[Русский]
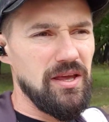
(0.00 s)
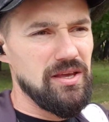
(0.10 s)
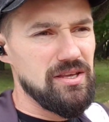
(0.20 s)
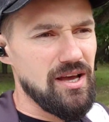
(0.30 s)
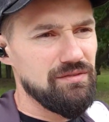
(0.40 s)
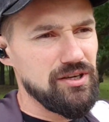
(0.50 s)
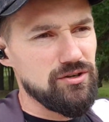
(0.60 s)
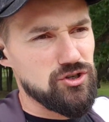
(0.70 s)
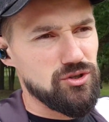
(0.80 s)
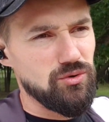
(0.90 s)
И я
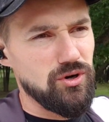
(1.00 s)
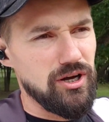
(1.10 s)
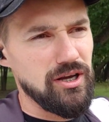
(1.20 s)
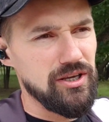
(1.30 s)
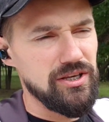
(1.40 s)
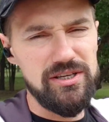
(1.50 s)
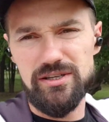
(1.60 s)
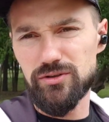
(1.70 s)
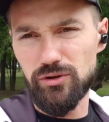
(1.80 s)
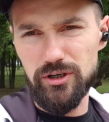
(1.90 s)
верю, что
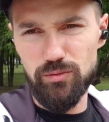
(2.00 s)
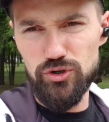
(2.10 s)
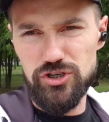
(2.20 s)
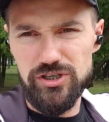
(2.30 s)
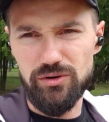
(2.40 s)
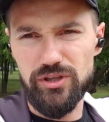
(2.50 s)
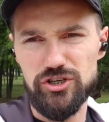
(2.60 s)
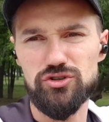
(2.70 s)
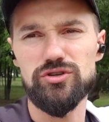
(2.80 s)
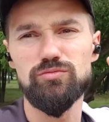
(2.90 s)
если долго мучиться, у
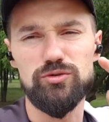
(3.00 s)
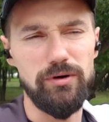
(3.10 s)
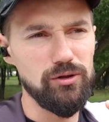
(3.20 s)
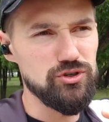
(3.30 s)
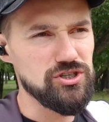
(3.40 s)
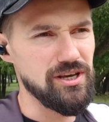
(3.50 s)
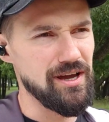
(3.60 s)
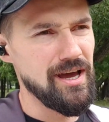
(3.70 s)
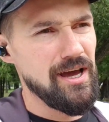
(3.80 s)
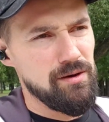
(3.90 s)
нас что-нибудь получится.
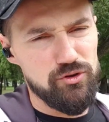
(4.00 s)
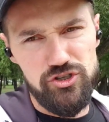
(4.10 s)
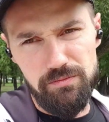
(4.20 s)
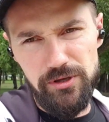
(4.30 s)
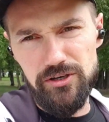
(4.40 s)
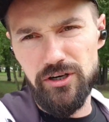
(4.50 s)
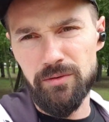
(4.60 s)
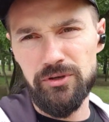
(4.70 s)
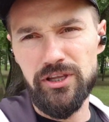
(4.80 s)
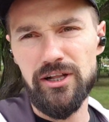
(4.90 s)
Потому что первые
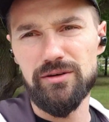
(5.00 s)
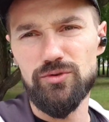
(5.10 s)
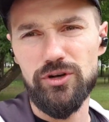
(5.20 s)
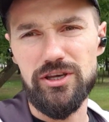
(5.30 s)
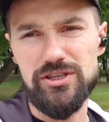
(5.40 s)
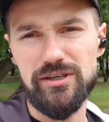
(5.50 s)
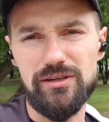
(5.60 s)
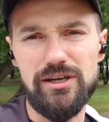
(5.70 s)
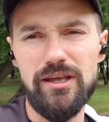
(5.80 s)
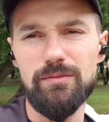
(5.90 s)
капиталы многие
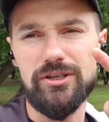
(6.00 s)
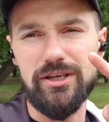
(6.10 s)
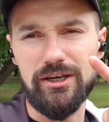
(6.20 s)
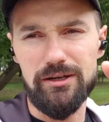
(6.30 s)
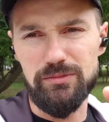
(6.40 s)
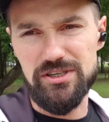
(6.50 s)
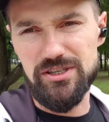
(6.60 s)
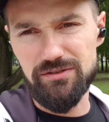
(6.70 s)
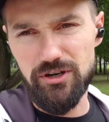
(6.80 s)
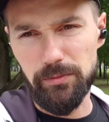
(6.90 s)
делали именно на крипто
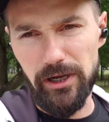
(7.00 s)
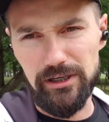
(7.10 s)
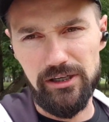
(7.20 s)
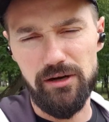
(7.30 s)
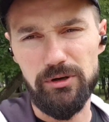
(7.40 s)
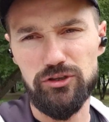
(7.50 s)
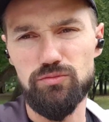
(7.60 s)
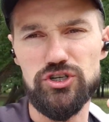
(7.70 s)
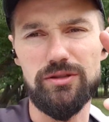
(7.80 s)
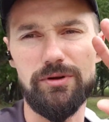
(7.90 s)
сетевых проектах, а
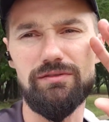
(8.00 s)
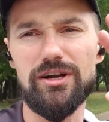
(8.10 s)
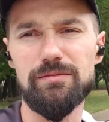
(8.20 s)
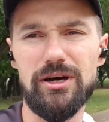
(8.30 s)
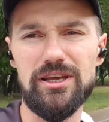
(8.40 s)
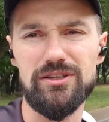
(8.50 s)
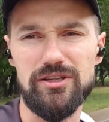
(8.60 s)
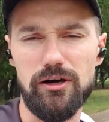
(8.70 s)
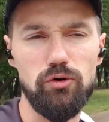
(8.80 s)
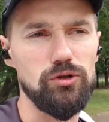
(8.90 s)
потом уже отправляли монеты
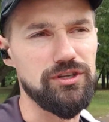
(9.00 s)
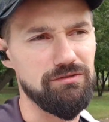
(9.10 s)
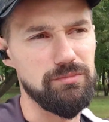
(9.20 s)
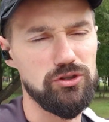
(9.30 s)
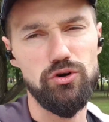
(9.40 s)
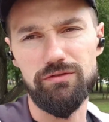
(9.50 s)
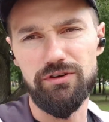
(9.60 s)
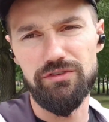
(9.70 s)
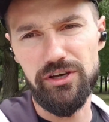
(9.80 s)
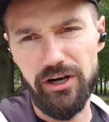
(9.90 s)
на холл, там, в биток, в
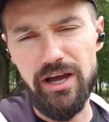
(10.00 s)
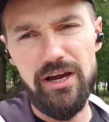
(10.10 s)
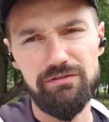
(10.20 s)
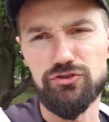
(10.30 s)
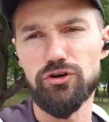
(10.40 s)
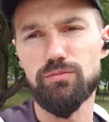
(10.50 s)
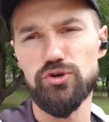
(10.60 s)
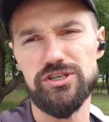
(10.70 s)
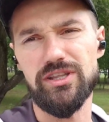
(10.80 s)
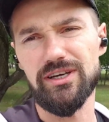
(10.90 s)
эфир, в
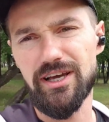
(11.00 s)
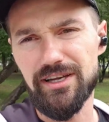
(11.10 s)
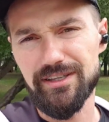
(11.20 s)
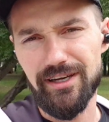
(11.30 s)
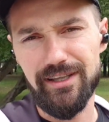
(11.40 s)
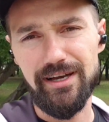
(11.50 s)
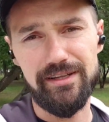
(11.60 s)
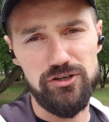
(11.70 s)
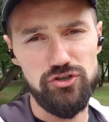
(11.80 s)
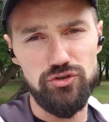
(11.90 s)
докбосс и так далее, и так далее.
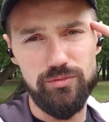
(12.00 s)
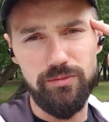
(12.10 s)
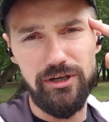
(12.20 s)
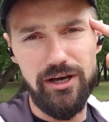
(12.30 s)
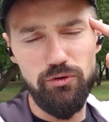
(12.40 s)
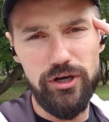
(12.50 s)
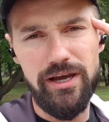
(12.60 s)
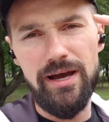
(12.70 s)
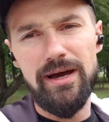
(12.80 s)
Так что думаем головой.